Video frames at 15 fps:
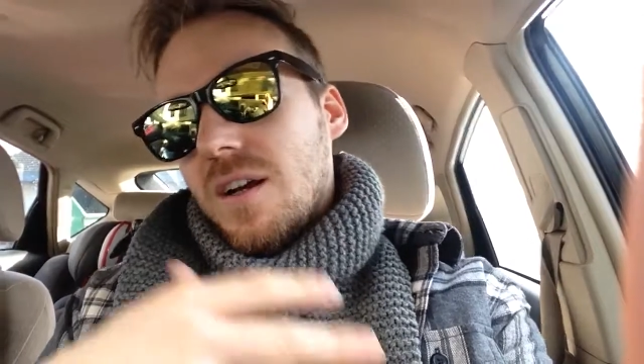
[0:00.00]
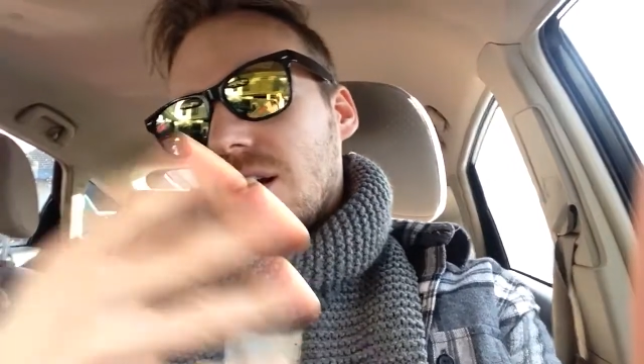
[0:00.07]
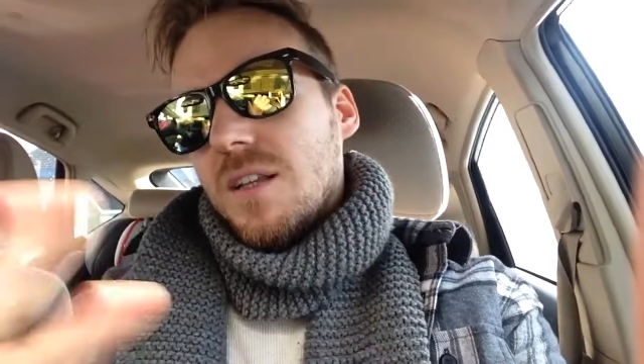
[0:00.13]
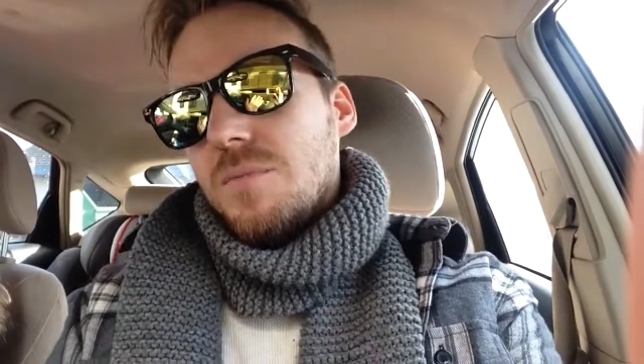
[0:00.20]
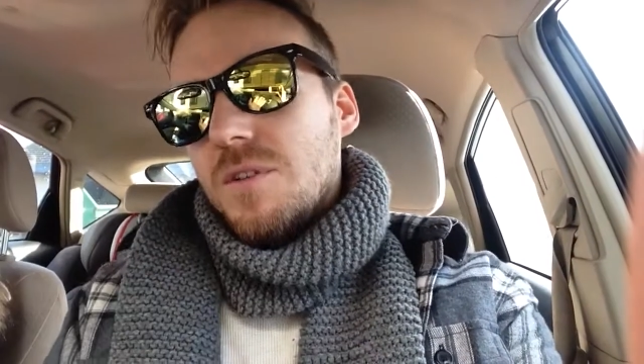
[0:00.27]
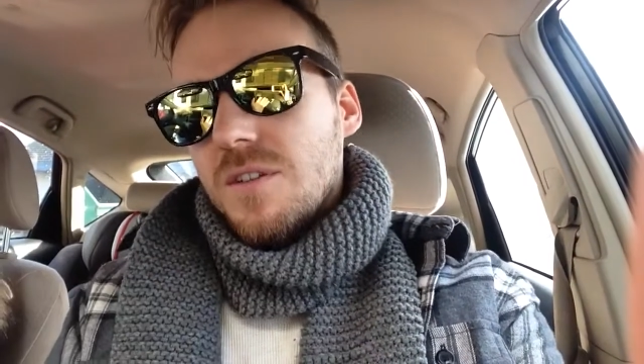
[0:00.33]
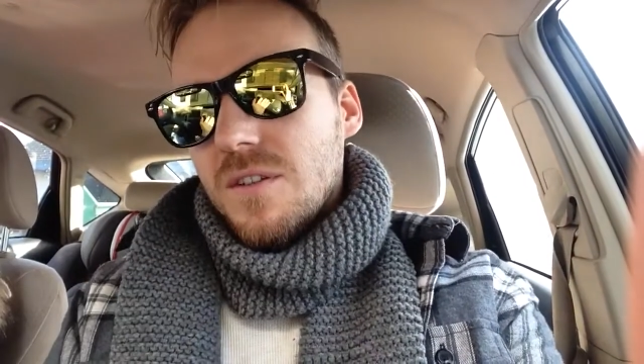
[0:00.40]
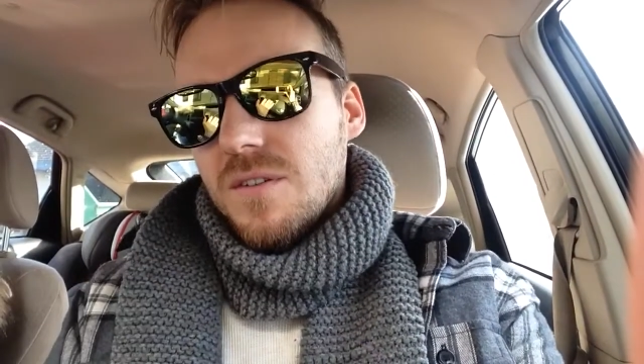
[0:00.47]

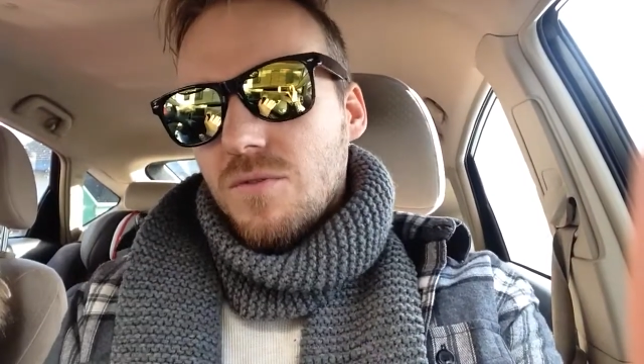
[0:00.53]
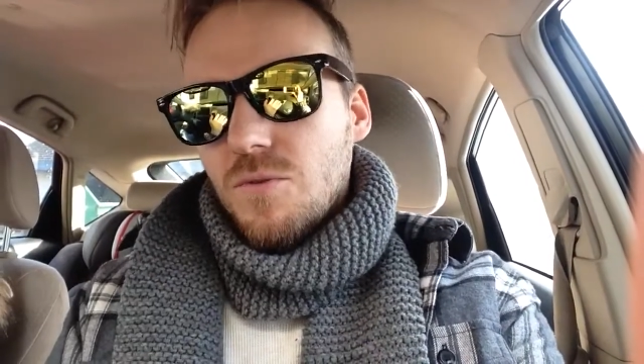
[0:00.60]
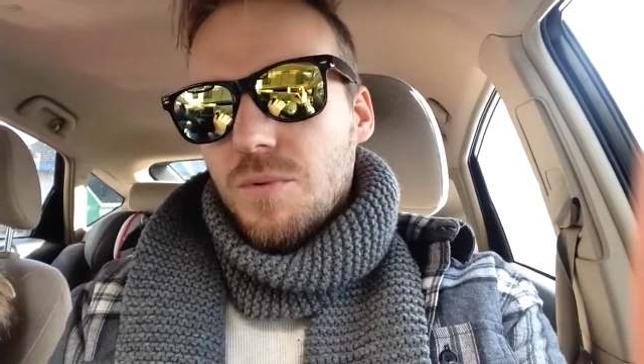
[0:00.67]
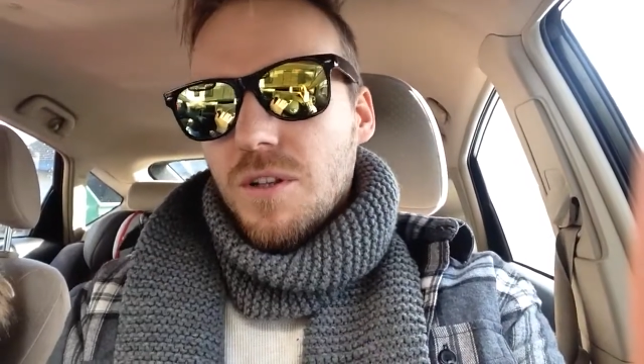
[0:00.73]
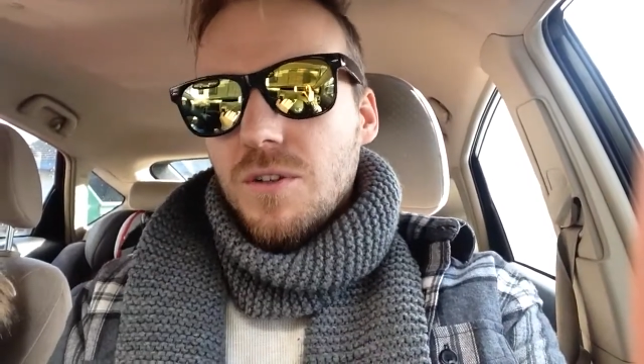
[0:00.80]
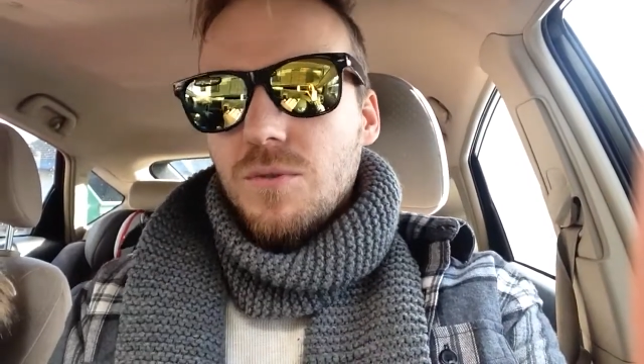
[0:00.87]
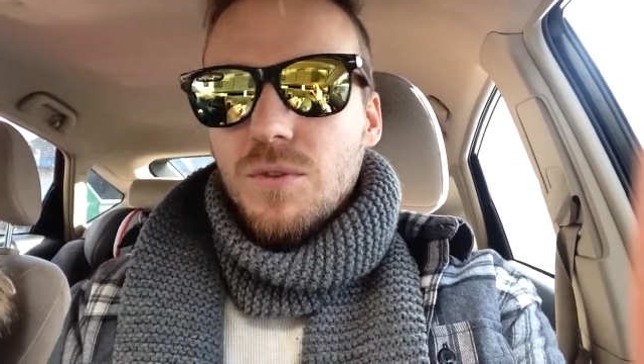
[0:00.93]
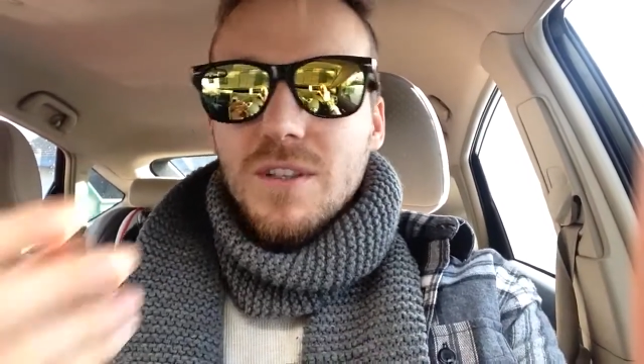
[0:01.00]
они мне за него
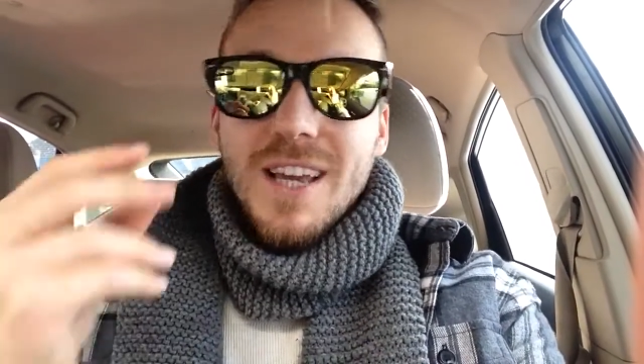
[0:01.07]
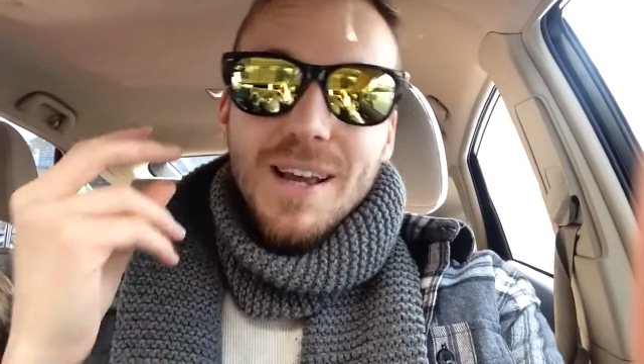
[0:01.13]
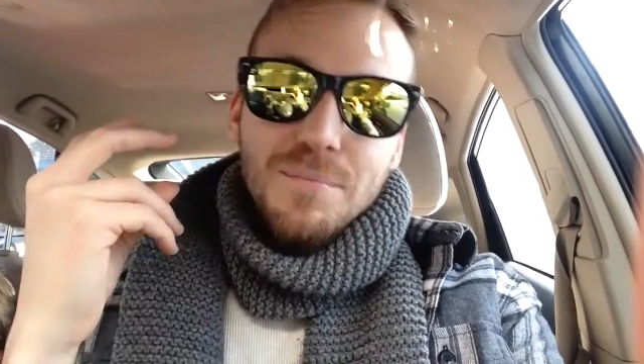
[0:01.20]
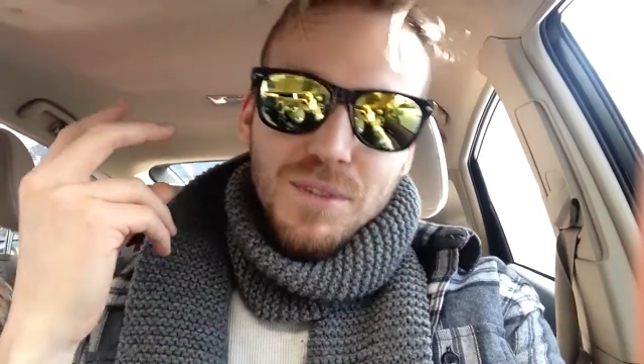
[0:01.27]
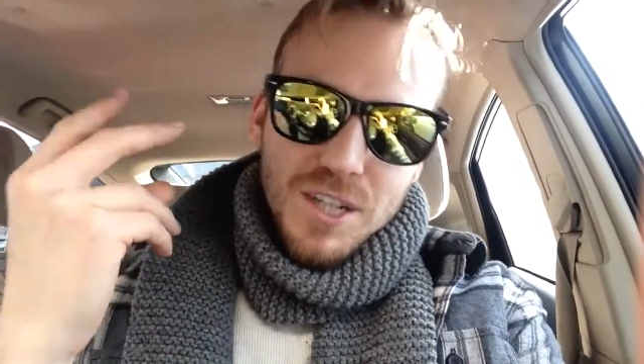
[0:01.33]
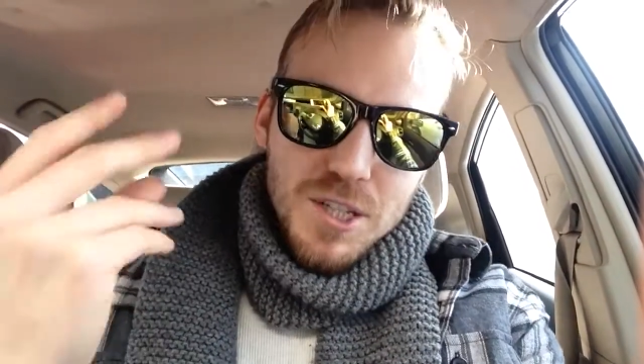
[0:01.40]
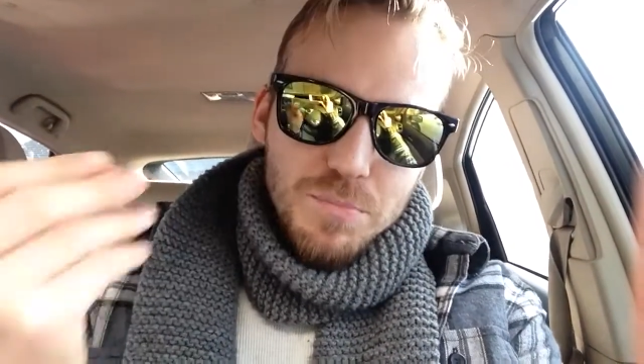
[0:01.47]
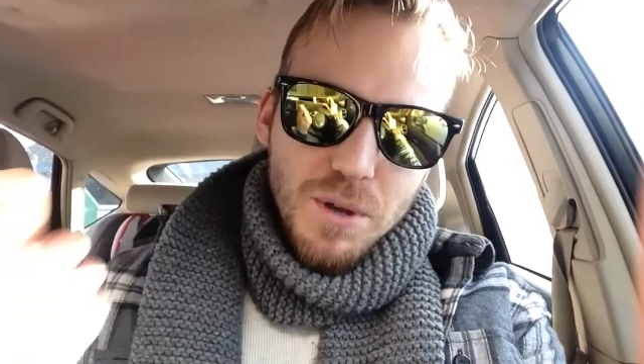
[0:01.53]
продают, я им
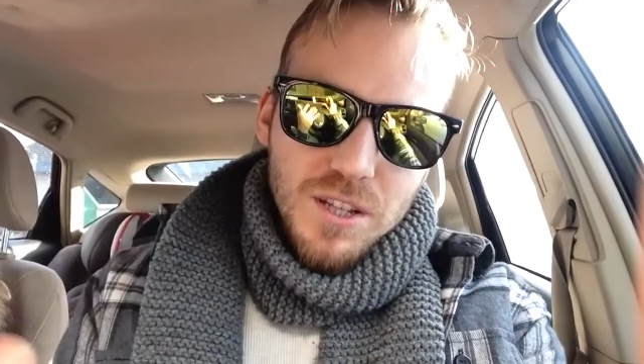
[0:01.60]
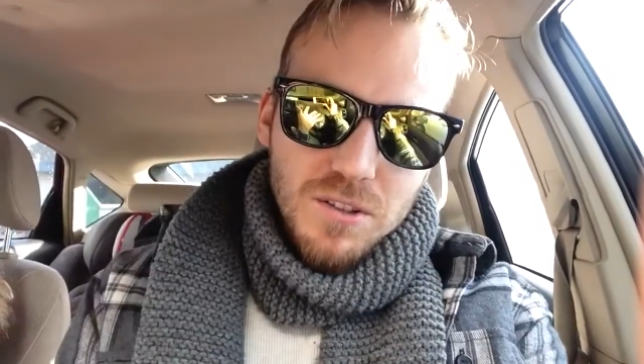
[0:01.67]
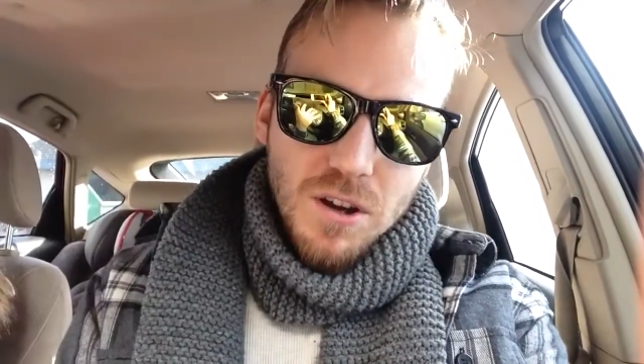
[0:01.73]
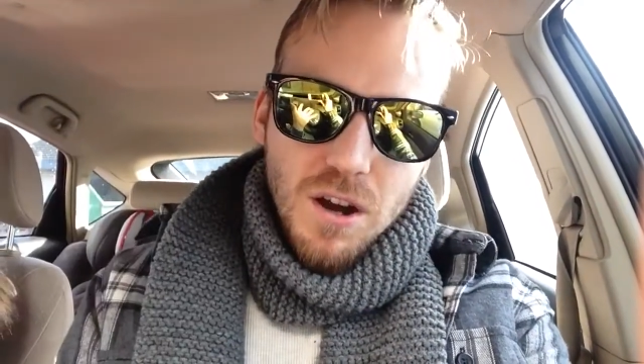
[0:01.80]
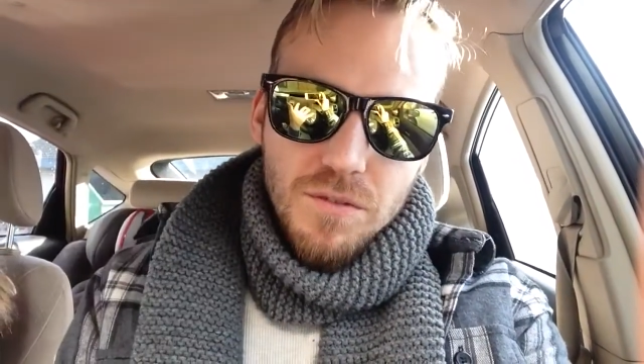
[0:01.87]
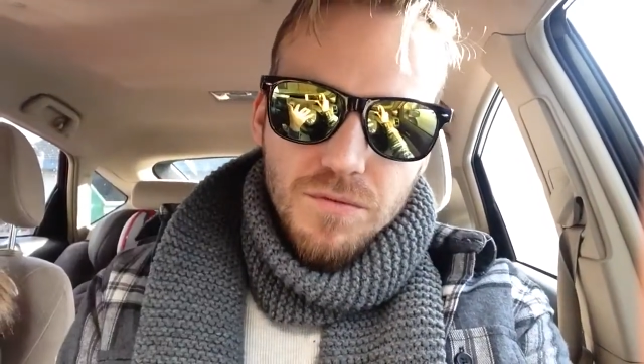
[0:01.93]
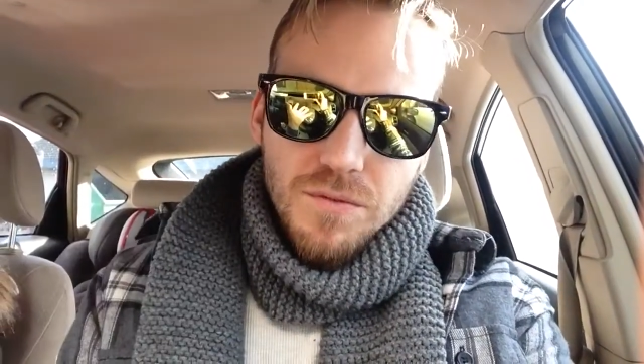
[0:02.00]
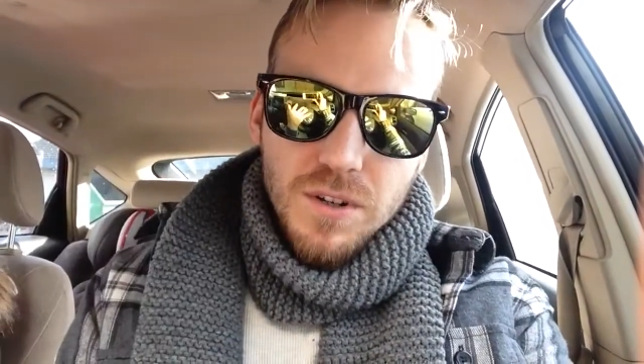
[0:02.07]
35
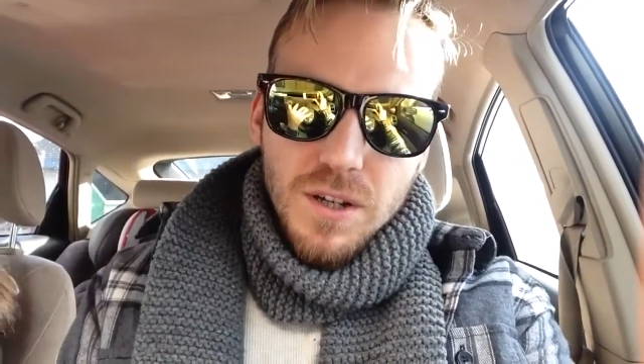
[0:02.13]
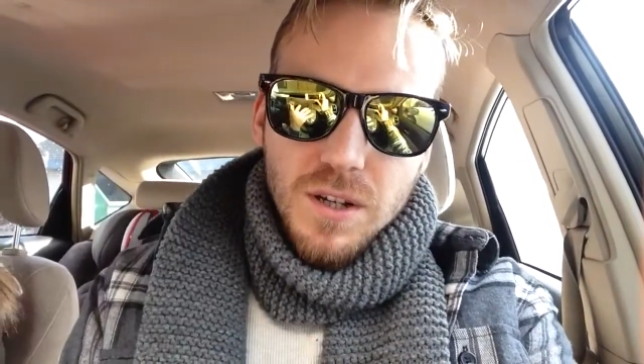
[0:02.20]
off,